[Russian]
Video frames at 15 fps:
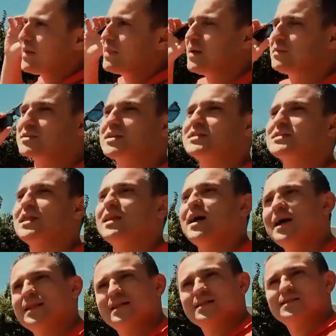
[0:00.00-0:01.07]
нам сказал
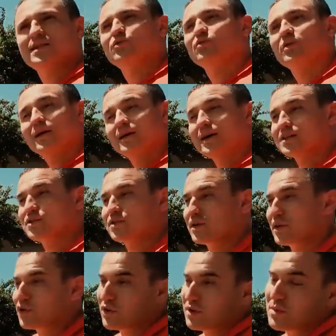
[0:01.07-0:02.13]
адрес, одну локацию, на
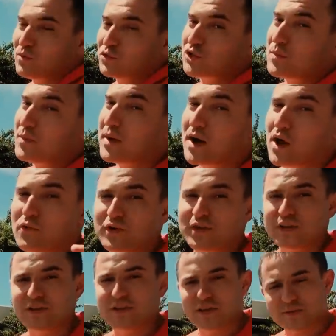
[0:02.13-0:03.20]
которой мы можем пока
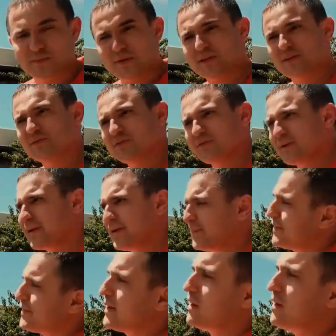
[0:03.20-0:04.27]
увидеть не спортивный
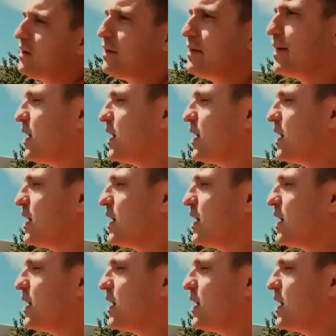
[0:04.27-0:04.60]
вариант а,